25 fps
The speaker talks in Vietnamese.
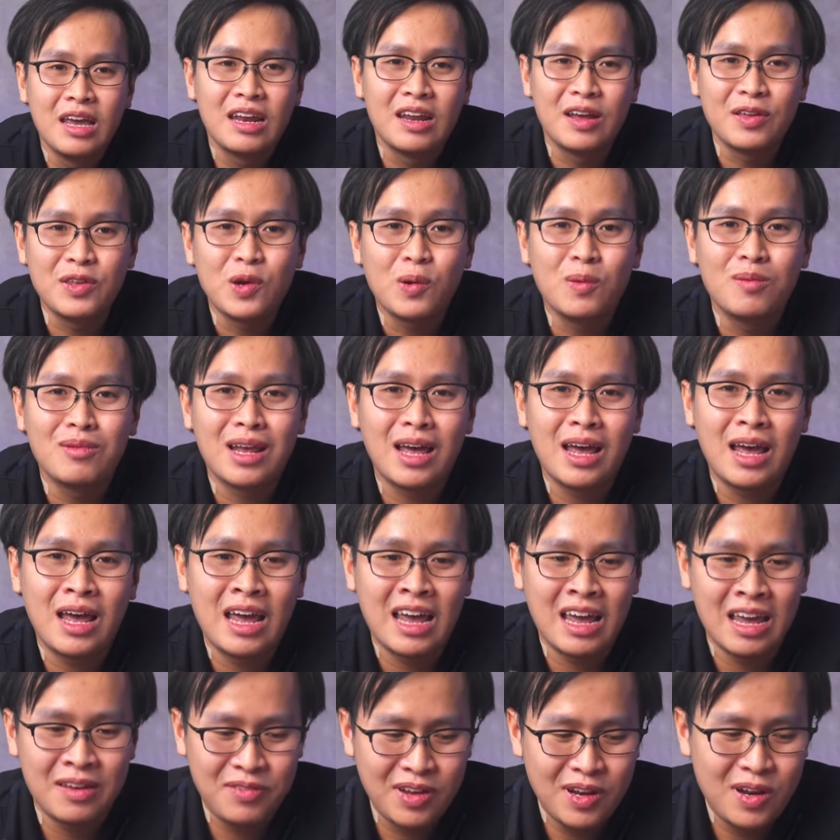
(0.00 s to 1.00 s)
Nói chung
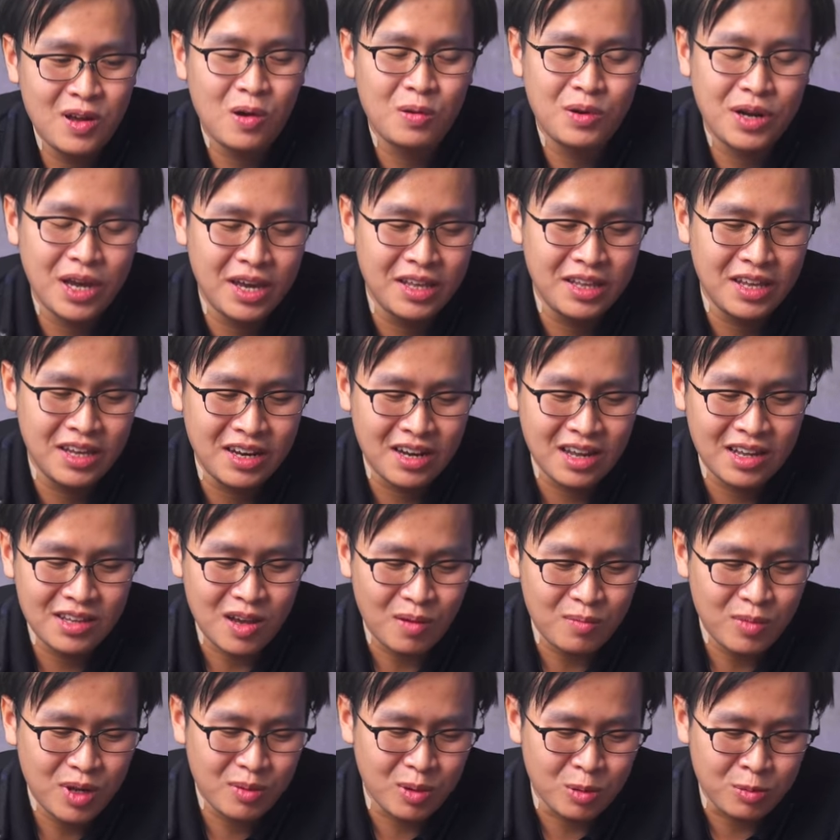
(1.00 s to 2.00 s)
là video này thì nó
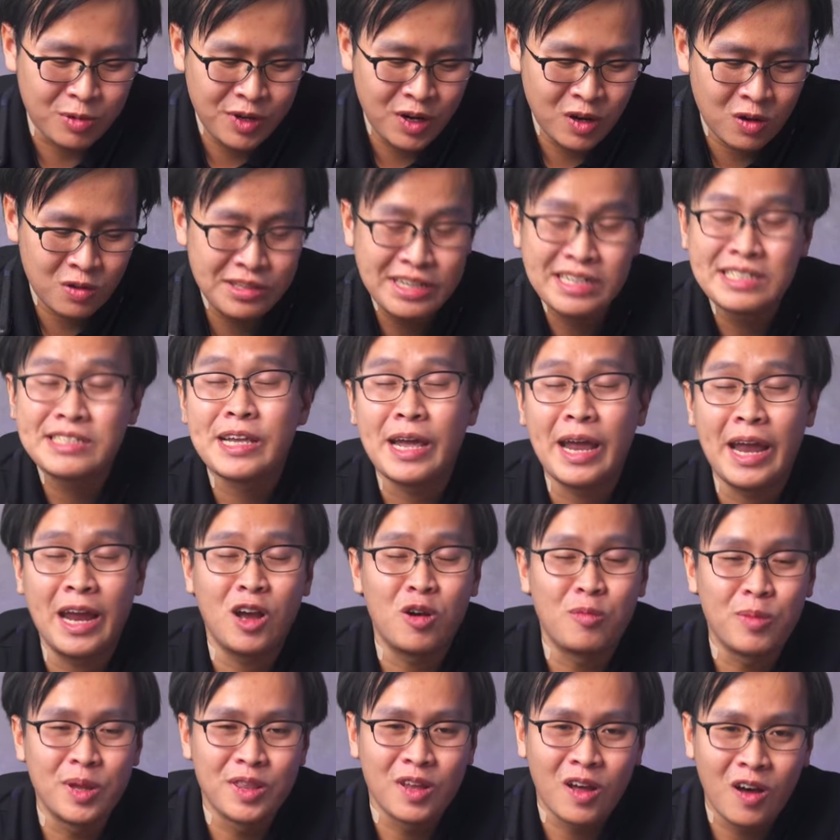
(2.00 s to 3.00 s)
giống như một video chia sẻ
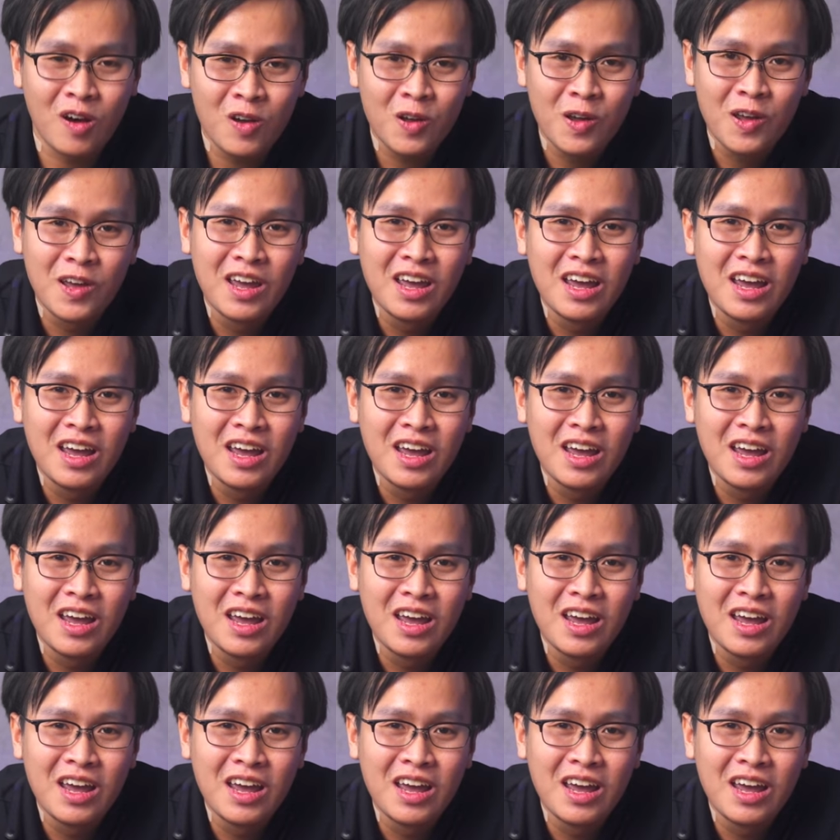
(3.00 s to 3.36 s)
của mình thôi.